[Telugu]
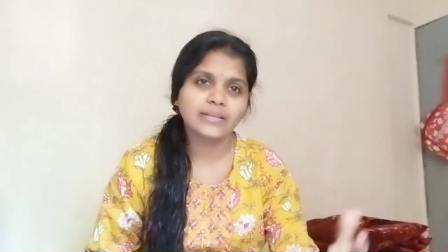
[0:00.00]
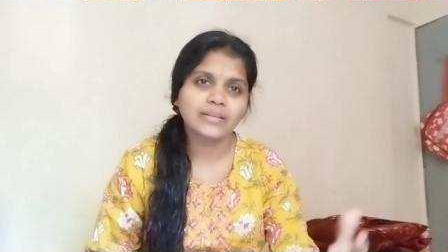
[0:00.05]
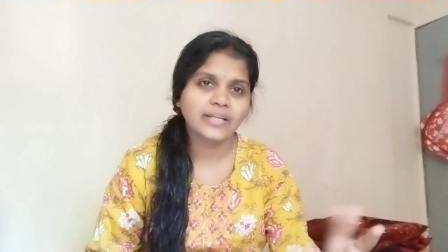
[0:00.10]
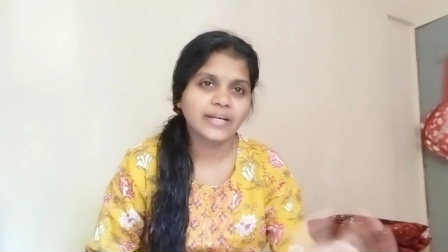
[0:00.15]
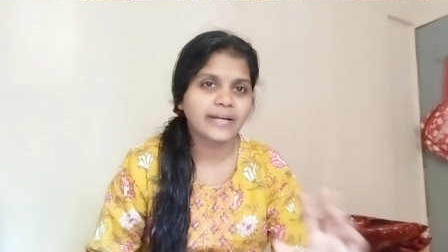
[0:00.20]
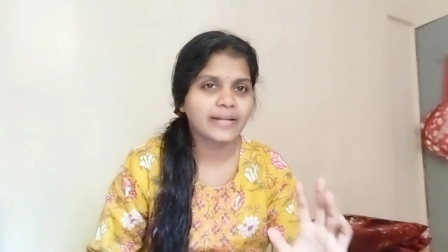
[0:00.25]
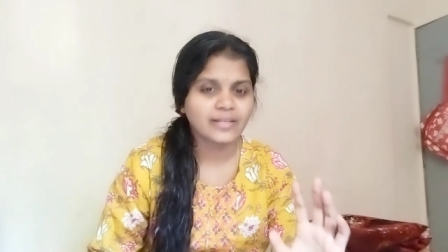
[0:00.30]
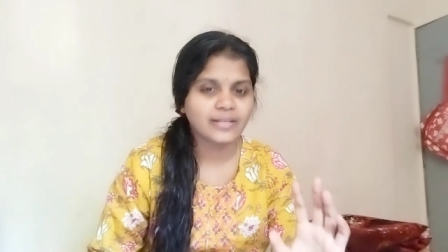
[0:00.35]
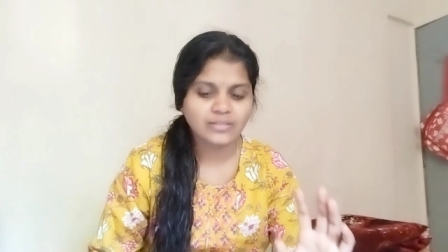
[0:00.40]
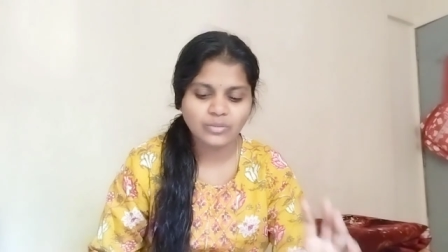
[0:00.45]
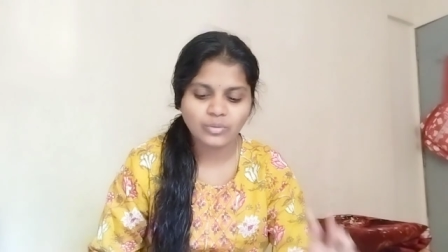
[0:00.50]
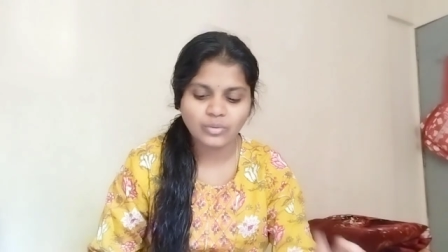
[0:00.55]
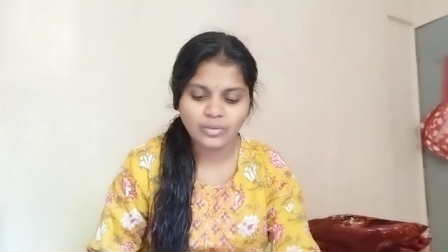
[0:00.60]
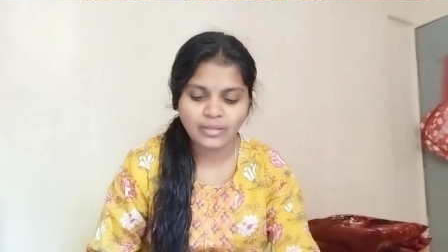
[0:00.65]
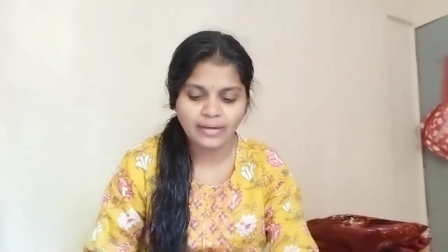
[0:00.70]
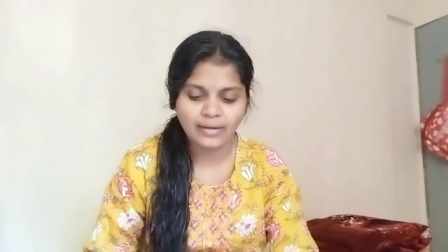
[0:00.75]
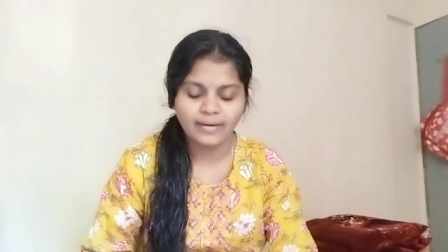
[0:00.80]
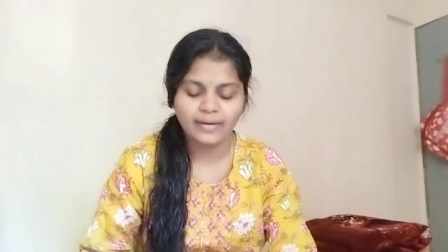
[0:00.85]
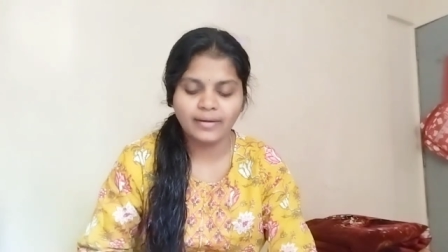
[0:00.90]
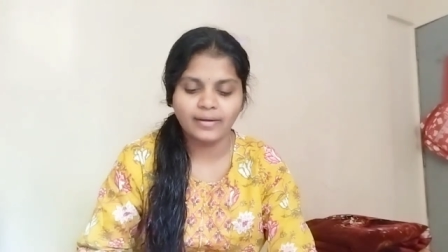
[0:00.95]
త్రీ డేస్ ఉంది
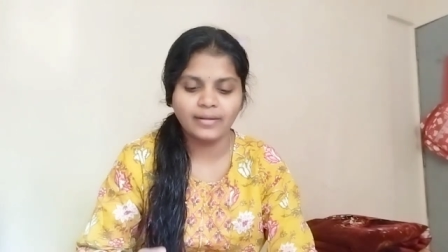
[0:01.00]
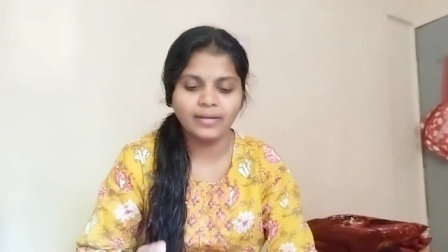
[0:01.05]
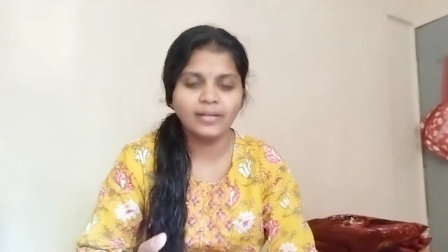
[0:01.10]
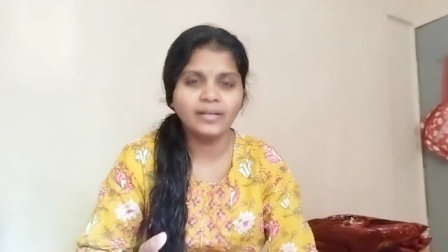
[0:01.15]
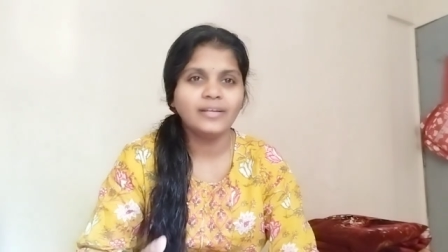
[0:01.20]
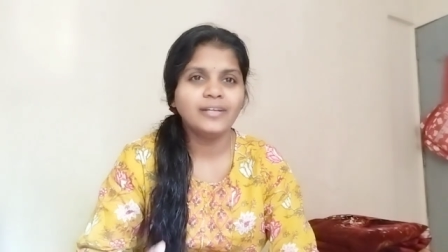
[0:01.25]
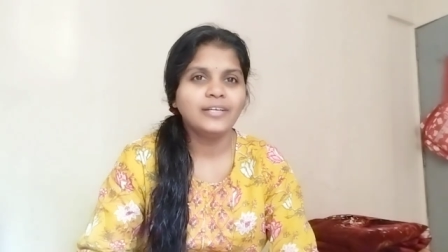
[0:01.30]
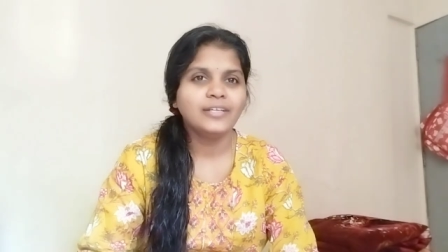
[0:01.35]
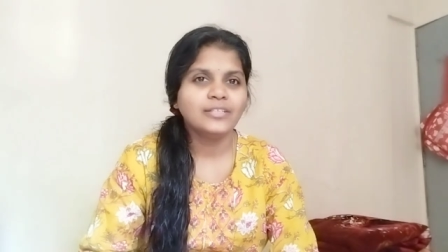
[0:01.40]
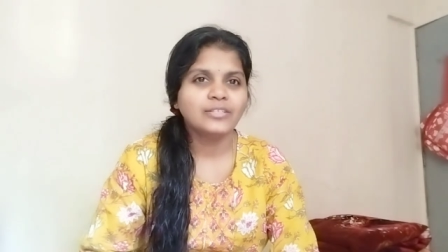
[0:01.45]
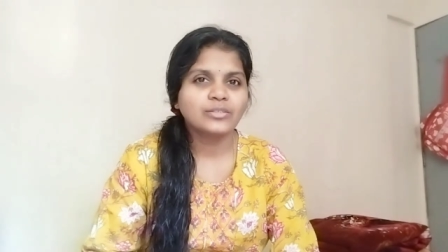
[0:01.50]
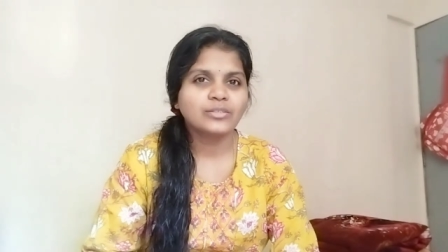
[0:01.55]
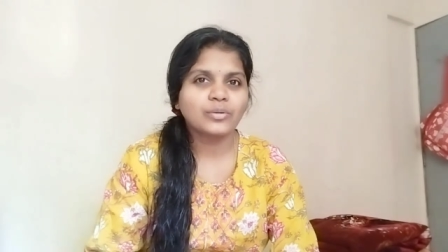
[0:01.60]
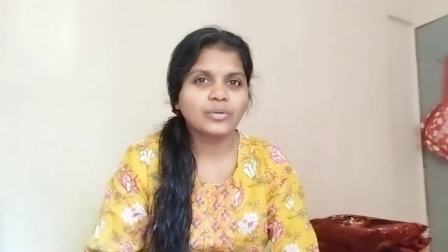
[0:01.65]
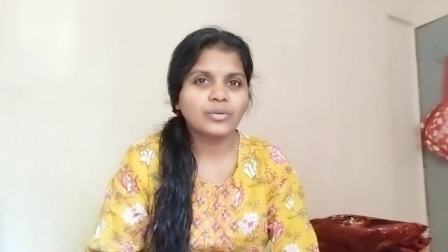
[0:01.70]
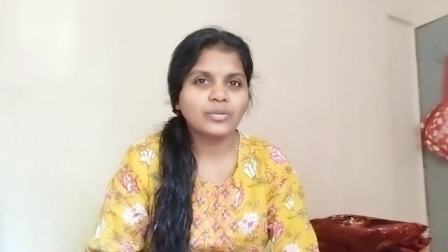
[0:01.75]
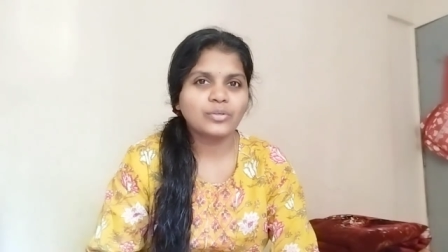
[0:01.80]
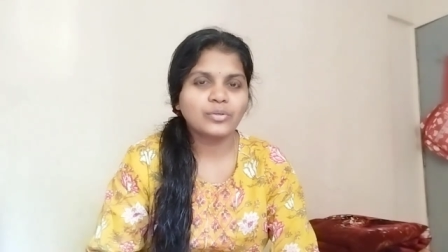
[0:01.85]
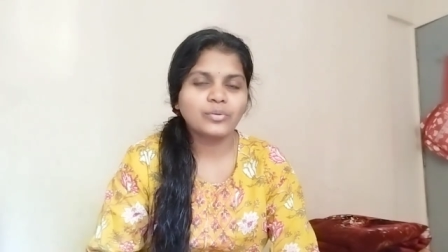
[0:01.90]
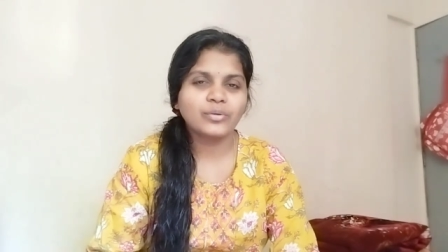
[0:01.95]
లేండి సో
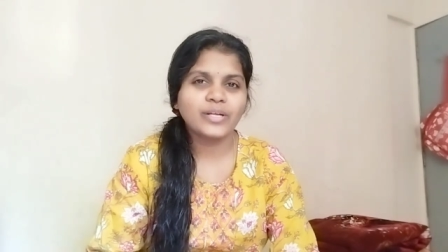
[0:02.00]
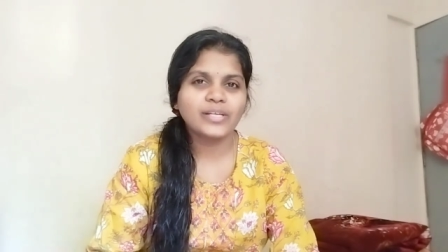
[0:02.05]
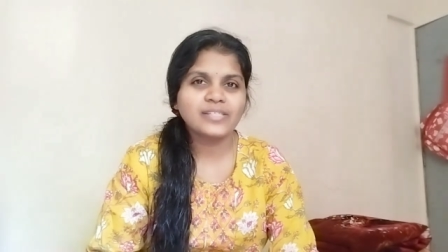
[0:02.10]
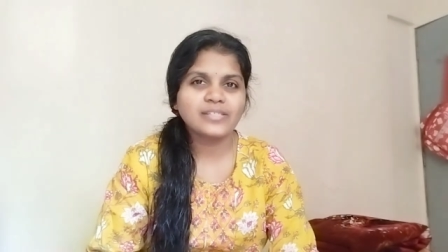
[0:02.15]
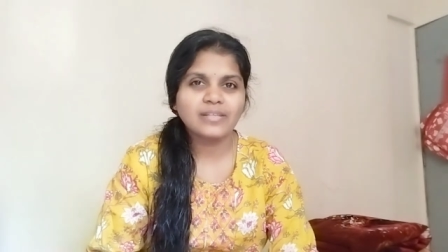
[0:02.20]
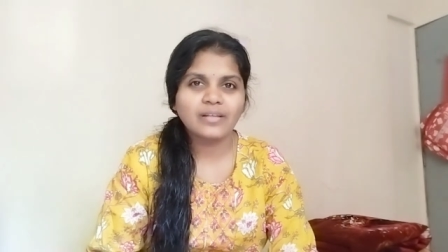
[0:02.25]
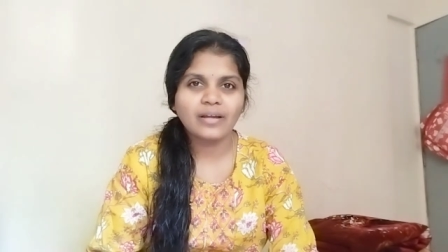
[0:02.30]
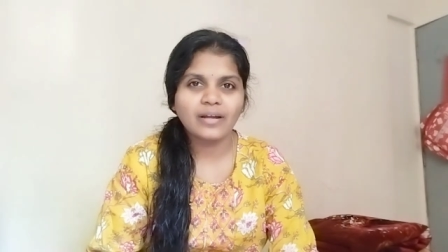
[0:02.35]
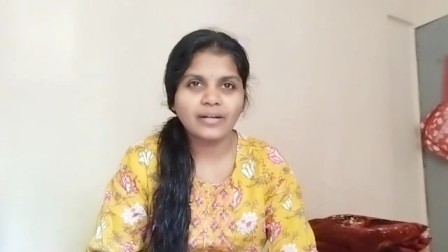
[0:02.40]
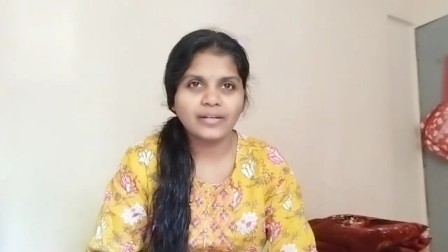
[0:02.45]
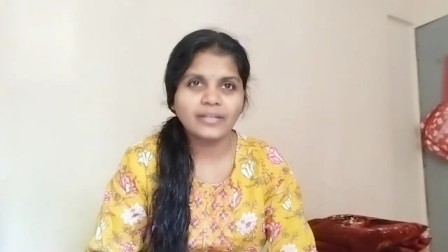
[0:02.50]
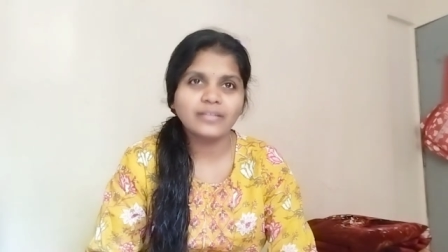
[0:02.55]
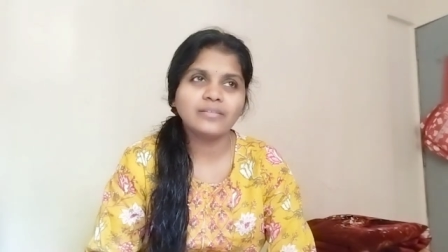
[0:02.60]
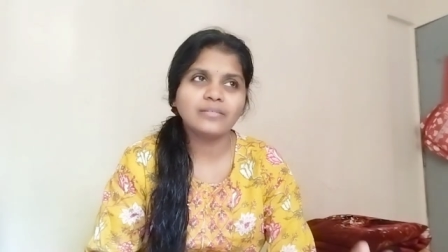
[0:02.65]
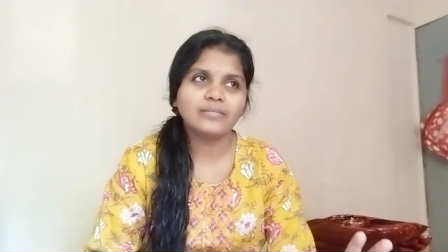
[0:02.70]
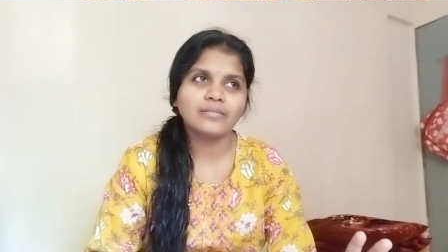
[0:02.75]
టూ డేస్ అంటే